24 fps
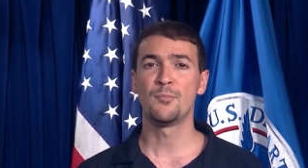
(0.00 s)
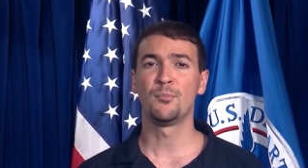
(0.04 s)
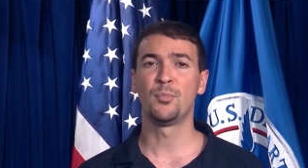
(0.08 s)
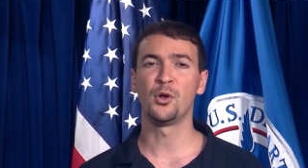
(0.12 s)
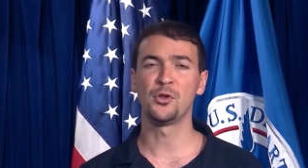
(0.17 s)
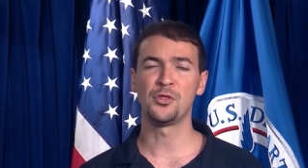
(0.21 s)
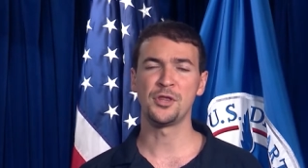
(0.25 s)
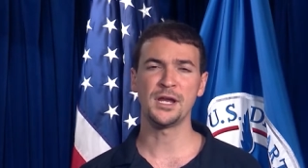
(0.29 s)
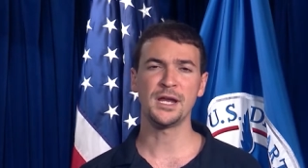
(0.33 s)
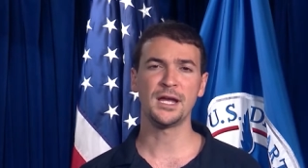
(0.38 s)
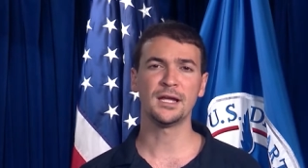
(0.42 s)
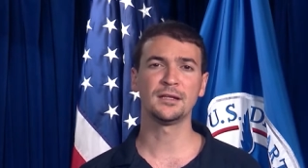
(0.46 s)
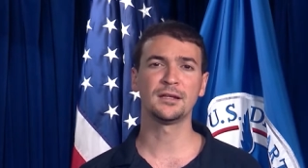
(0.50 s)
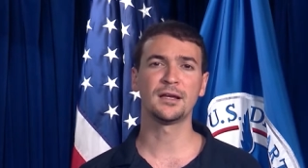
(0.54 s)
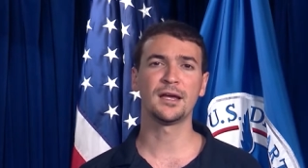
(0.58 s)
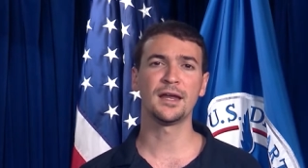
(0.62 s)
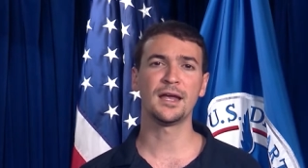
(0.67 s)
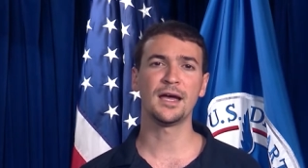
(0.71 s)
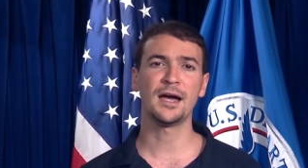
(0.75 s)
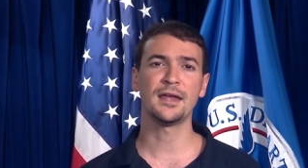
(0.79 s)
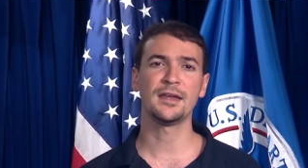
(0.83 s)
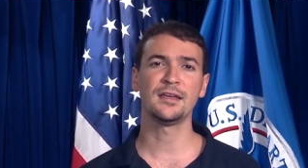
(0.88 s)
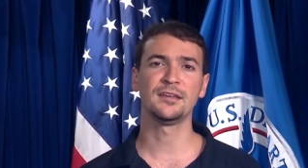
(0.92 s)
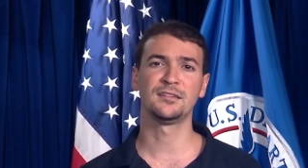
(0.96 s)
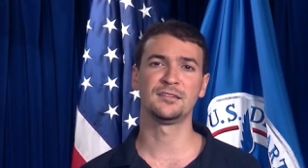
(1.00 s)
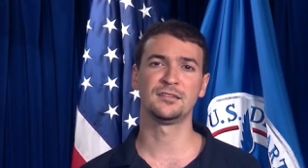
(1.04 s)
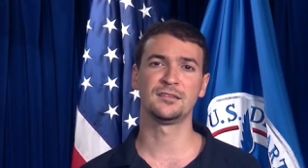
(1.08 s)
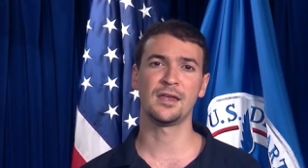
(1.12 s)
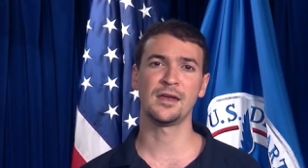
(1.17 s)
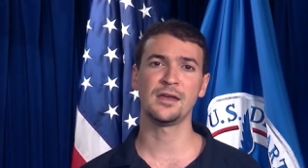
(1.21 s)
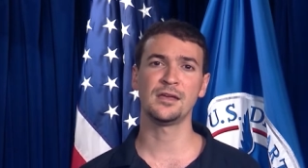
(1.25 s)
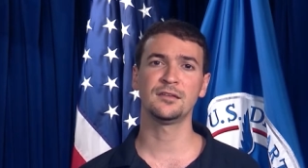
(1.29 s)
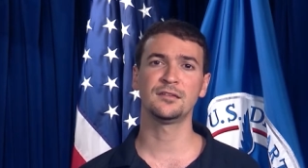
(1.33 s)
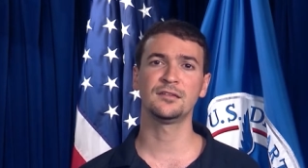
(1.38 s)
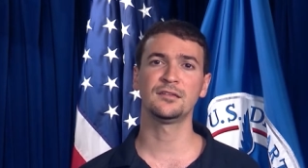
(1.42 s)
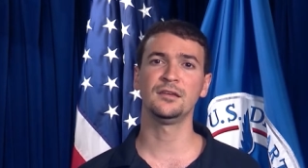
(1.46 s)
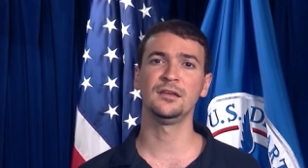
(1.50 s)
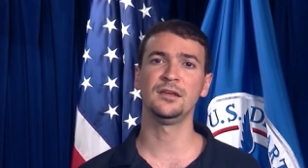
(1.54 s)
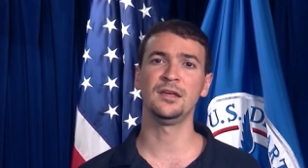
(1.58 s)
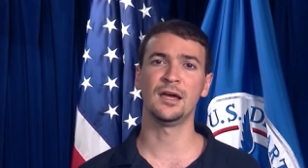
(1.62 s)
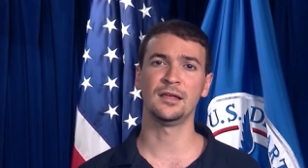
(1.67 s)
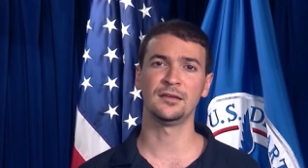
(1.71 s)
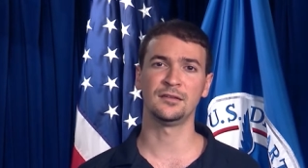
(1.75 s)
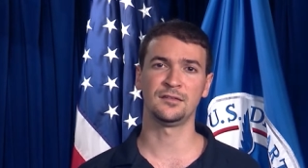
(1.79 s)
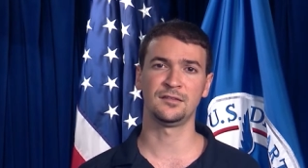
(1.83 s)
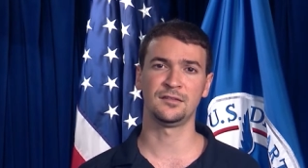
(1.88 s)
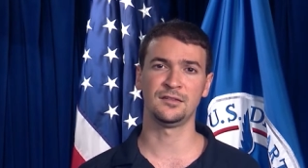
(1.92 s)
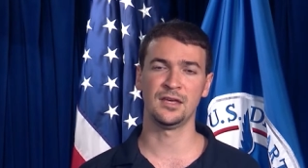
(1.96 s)
podrían crear estrés y
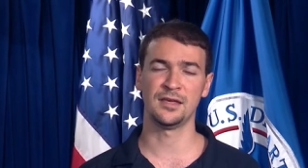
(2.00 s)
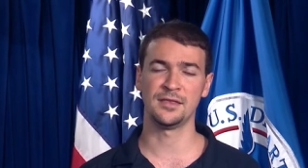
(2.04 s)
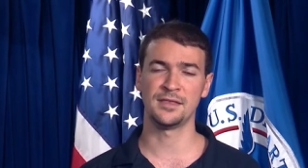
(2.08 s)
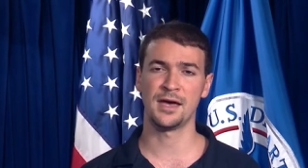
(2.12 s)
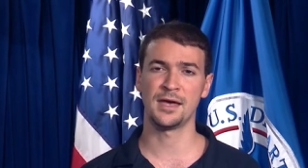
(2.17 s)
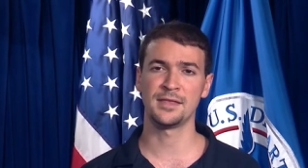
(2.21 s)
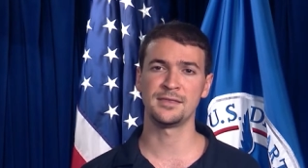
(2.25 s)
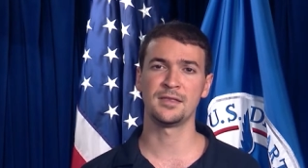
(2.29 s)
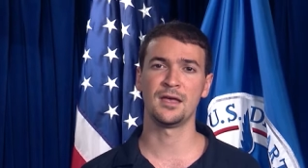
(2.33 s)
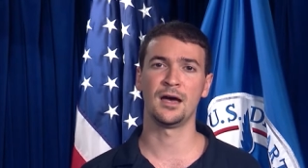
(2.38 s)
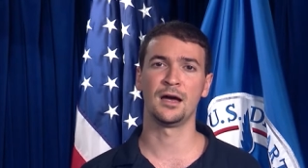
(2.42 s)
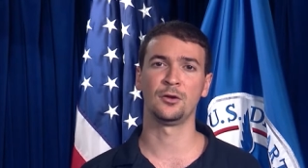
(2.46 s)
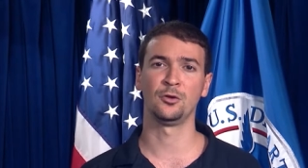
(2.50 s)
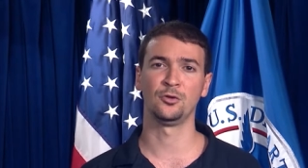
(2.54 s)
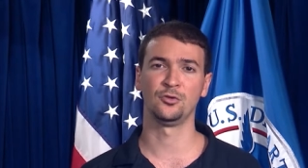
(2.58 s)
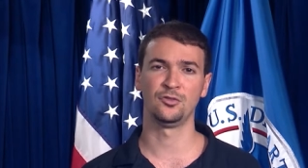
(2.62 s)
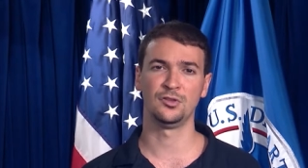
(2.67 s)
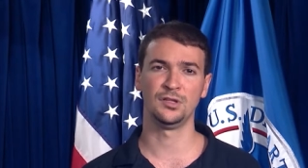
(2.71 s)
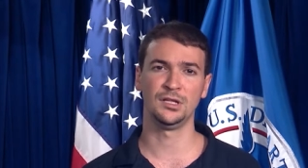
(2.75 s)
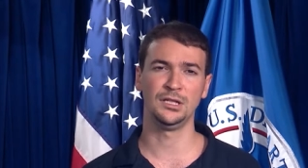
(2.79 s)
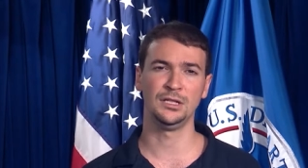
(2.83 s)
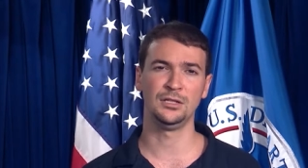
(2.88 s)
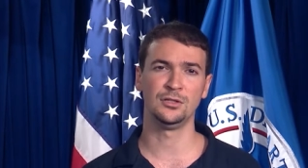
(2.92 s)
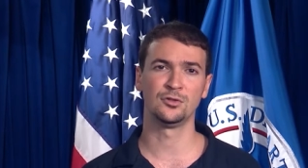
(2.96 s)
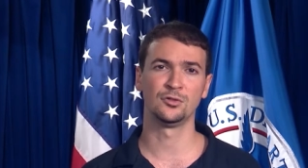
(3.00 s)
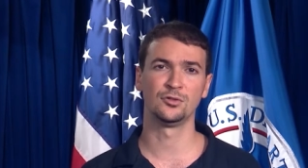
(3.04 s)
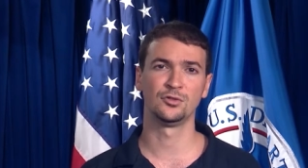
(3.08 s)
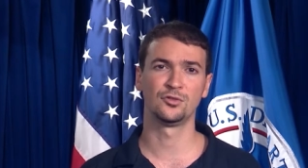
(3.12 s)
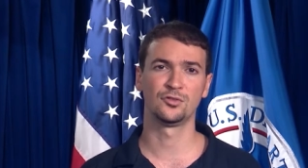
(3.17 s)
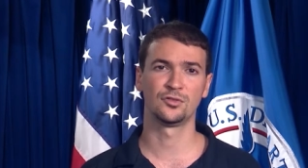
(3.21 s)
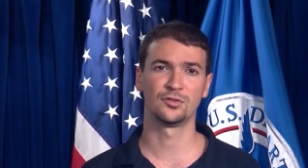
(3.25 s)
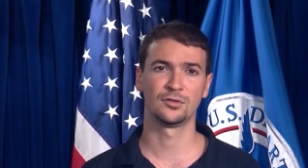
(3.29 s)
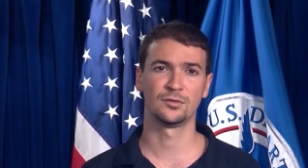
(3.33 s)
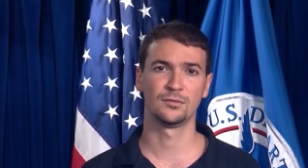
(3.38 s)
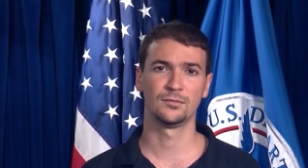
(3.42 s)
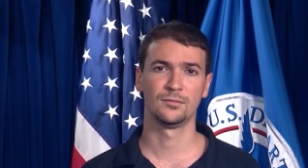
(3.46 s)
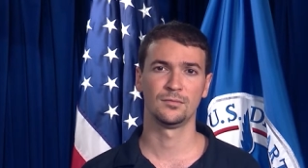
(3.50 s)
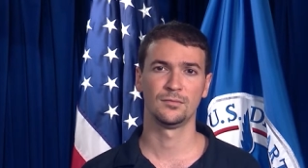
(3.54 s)
ansiedad a los niños.